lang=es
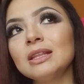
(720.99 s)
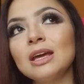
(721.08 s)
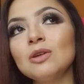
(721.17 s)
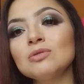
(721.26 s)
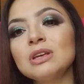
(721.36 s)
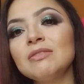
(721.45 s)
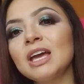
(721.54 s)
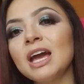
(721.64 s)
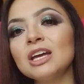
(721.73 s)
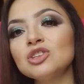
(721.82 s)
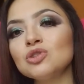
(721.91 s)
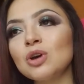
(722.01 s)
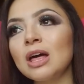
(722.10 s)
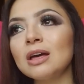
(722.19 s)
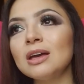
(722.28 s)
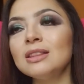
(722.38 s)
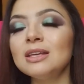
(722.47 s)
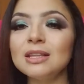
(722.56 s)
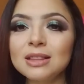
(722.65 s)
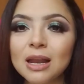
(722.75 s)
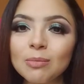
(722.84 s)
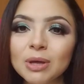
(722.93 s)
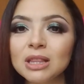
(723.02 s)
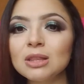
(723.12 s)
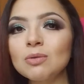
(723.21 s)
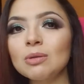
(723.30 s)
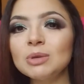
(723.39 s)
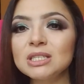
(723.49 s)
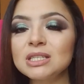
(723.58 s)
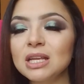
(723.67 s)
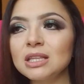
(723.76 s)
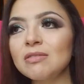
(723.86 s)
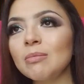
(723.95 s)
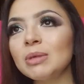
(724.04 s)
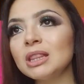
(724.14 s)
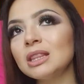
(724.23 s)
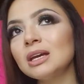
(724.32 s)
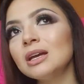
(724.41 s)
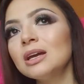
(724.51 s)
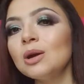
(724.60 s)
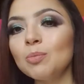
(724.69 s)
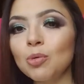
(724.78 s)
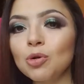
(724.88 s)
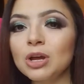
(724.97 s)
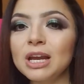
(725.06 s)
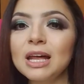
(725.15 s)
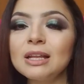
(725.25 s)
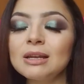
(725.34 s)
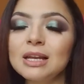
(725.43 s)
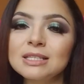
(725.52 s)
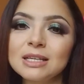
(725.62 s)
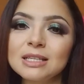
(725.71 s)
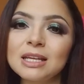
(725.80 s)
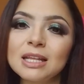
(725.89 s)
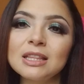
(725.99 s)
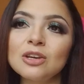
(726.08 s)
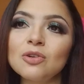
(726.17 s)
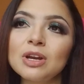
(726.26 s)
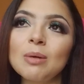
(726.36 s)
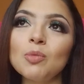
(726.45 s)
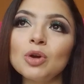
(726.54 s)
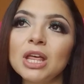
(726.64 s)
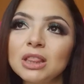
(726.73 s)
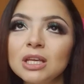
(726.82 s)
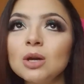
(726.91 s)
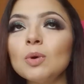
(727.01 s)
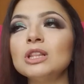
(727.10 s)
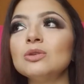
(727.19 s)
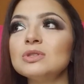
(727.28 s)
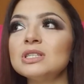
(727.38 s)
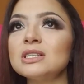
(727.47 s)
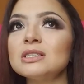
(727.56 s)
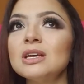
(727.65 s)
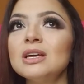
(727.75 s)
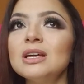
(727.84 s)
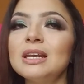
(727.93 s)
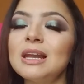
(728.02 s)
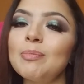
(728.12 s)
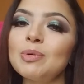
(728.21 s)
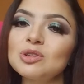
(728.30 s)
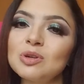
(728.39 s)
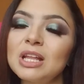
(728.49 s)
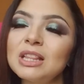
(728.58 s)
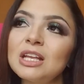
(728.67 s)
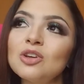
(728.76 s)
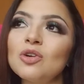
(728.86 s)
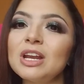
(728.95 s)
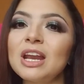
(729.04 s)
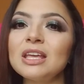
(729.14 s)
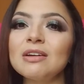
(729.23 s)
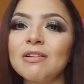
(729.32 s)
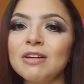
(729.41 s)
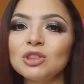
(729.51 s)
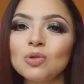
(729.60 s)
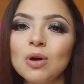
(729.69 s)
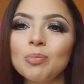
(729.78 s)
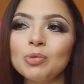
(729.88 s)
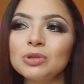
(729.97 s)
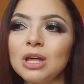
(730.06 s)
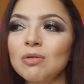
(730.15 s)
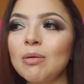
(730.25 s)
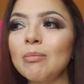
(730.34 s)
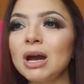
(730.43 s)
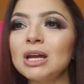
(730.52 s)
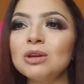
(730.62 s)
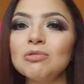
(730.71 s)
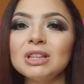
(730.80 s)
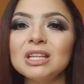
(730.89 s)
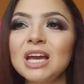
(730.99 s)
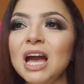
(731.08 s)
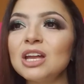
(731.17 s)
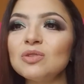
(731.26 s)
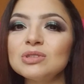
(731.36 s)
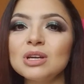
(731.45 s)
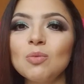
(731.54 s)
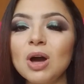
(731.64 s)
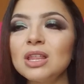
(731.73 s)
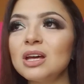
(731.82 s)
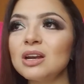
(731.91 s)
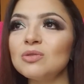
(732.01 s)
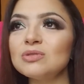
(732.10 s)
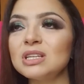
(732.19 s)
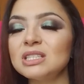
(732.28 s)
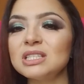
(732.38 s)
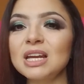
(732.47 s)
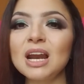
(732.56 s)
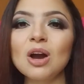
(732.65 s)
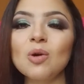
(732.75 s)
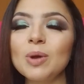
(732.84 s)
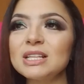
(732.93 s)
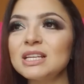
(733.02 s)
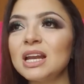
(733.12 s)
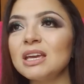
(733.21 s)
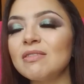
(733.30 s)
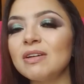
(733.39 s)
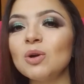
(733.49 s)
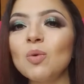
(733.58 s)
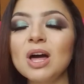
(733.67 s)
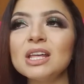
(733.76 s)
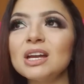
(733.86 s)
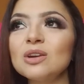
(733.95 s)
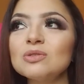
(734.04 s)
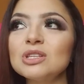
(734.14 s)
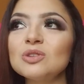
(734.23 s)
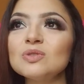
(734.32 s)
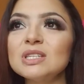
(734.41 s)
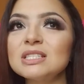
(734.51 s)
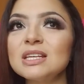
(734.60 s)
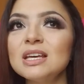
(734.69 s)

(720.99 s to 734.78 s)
que no se había hecho eh, digitalmente o administrativamente porque la, la secretaria anterior era muy antigua. Entonces, la persona anterior era, llevaba todo apuntado a mano, en diarios, en cuadernos, etcétera, la cobranza la llevaba en cuadernos, entonces